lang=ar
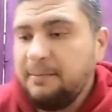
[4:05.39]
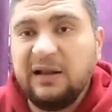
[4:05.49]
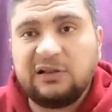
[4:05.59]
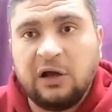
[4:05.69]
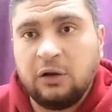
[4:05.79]

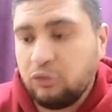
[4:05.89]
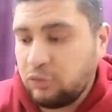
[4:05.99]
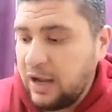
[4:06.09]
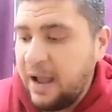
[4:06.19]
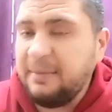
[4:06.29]
من
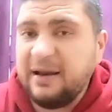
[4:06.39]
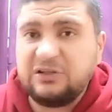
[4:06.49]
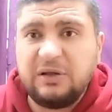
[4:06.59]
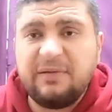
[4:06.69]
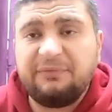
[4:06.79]
التالق اما
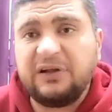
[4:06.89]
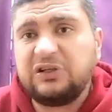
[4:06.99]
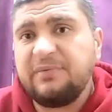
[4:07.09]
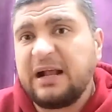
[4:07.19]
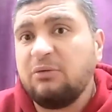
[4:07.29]
ريش جيمس
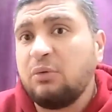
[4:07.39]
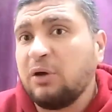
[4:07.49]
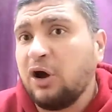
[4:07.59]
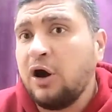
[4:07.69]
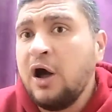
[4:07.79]
فريش جيمس عمل
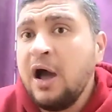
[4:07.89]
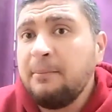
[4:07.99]
مباراه